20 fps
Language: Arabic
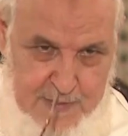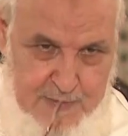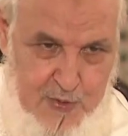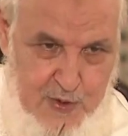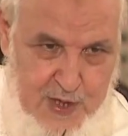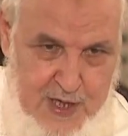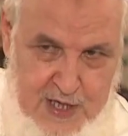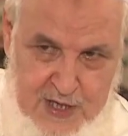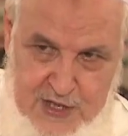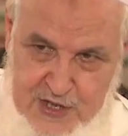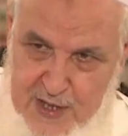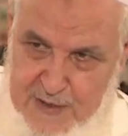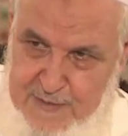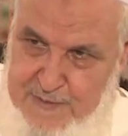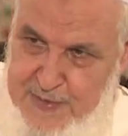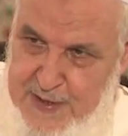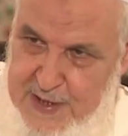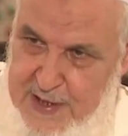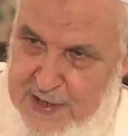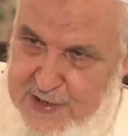ربك
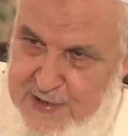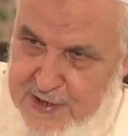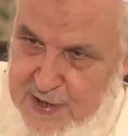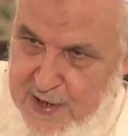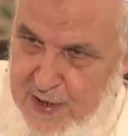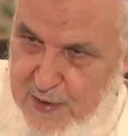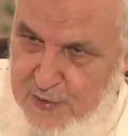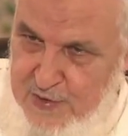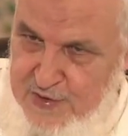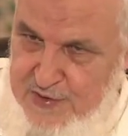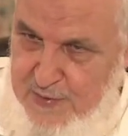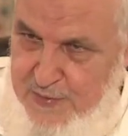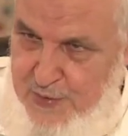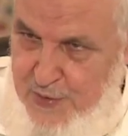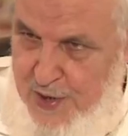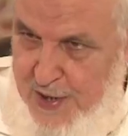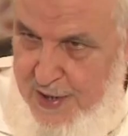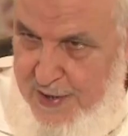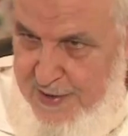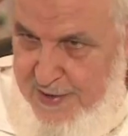لشاب له
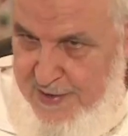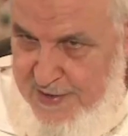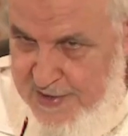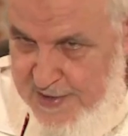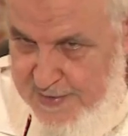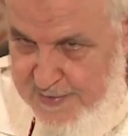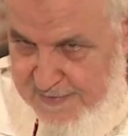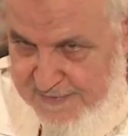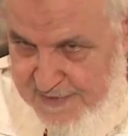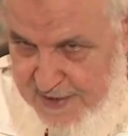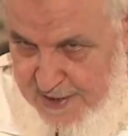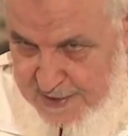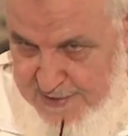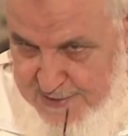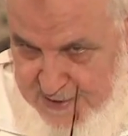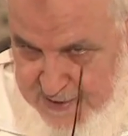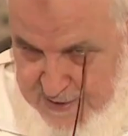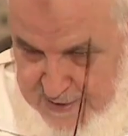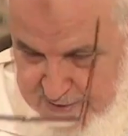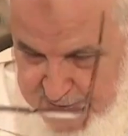صبوه كما في
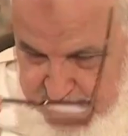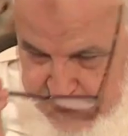الحديث